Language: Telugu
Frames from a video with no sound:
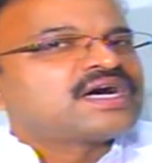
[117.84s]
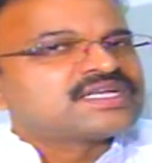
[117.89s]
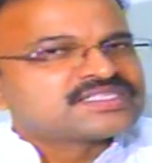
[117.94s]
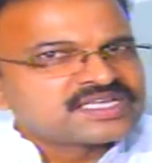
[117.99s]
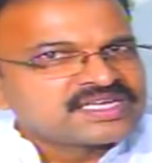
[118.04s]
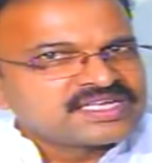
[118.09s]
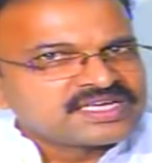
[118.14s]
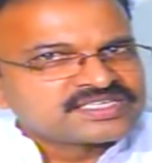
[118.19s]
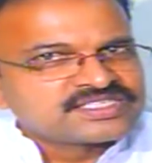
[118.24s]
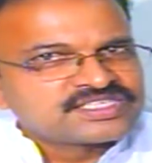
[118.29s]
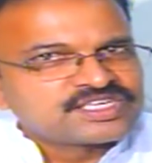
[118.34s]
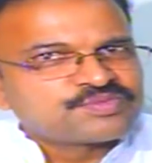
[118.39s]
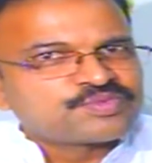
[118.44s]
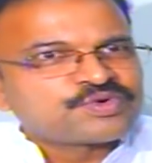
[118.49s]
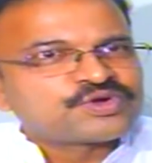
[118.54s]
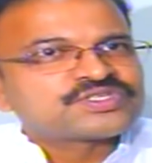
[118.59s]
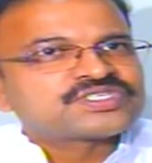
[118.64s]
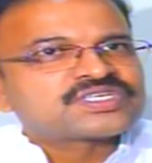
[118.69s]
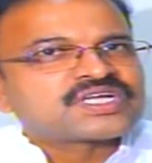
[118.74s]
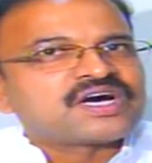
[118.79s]
అసలు ఈ ఎగ్జిట్
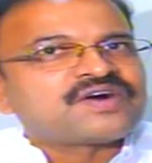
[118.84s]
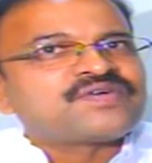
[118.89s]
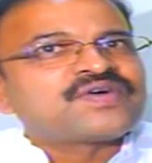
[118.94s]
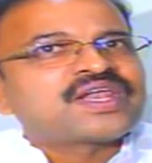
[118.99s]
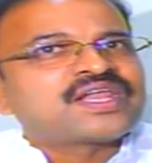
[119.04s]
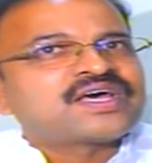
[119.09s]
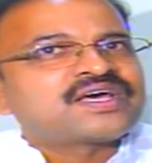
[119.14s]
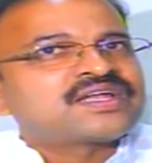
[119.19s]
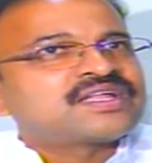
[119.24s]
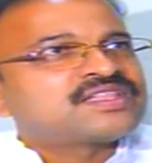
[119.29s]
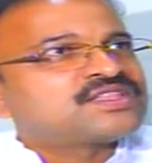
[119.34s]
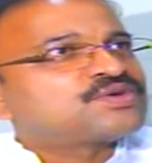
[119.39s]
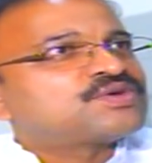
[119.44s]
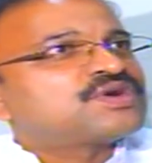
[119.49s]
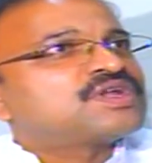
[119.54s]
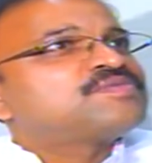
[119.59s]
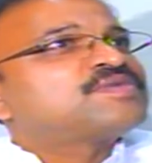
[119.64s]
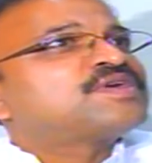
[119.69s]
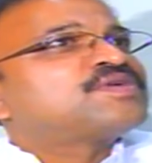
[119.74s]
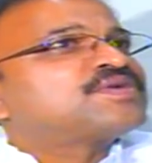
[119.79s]
పోల్స్ కావాలా అన్నది
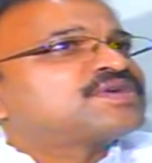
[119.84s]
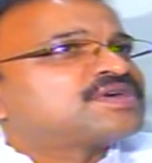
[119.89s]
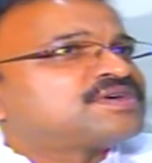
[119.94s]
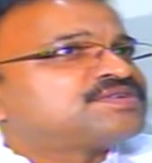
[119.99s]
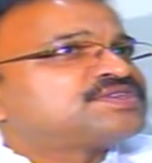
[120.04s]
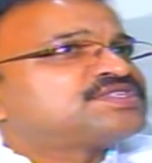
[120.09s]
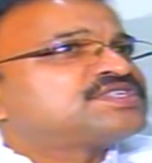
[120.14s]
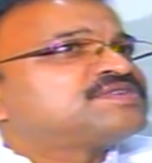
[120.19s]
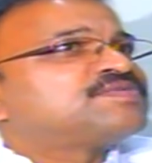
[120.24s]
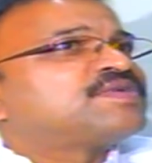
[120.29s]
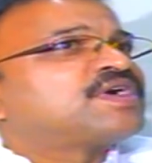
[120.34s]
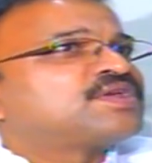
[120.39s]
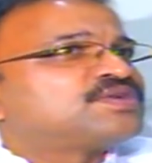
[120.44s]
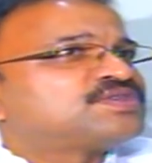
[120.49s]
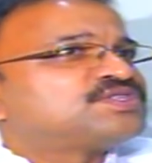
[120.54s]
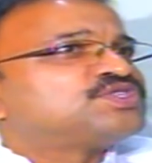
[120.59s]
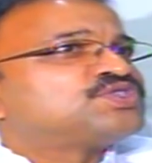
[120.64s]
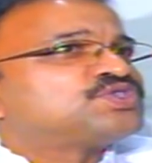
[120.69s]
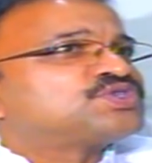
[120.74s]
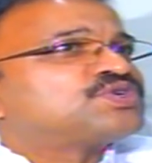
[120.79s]
కూడా మనం ఒక విషయం
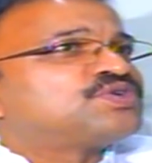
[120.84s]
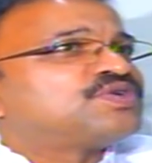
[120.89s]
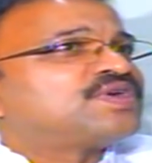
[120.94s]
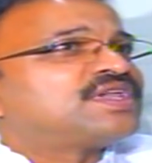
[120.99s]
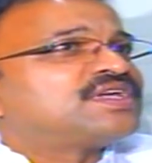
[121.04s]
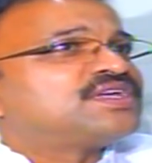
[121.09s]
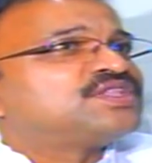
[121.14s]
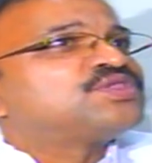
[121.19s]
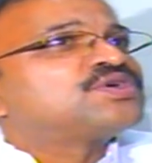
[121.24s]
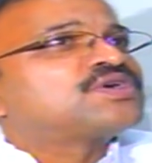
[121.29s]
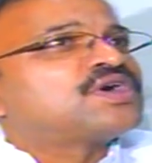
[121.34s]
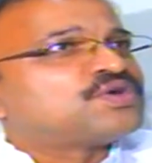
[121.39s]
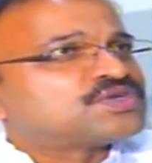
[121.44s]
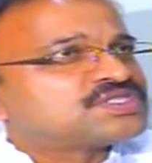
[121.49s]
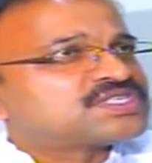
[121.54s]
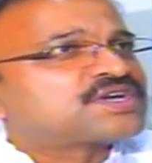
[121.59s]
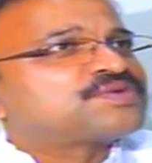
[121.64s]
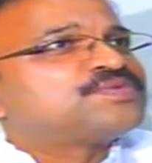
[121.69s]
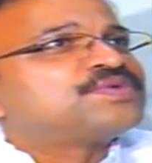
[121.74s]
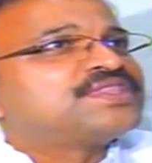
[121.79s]
ఆలోచించుకోవాలి ఎందుకు
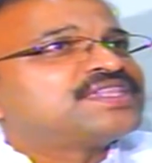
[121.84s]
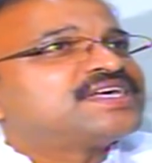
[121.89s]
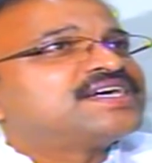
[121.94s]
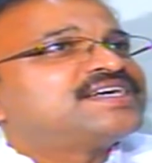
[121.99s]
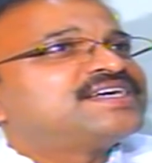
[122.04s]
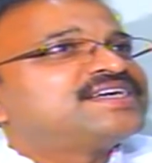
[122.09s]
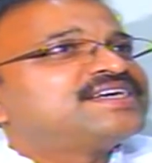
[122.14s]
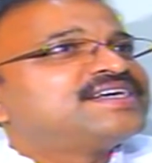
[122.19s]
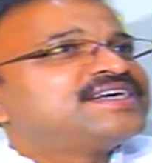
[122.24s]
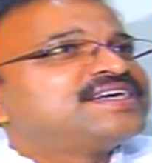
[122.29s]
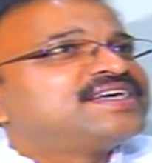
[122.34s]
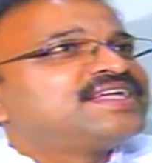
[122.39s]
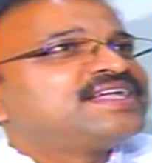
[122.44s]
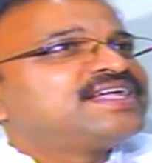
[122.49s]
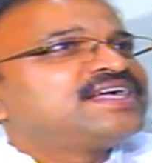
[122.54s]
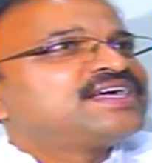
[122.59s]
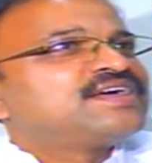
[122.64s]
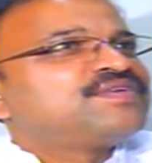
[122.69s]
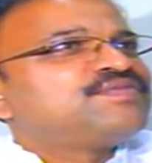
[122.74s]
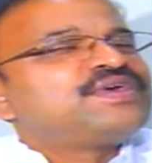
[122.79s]
అవసరం ఉందా
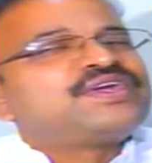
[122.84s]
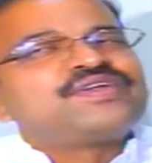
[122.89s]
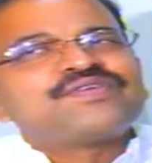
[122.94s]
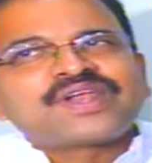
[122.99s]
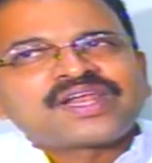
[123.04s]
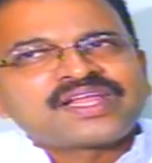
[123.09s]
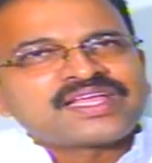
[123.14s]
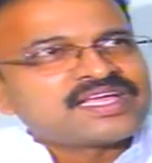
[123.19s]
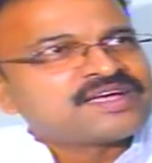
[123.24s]
వీటి వల్ల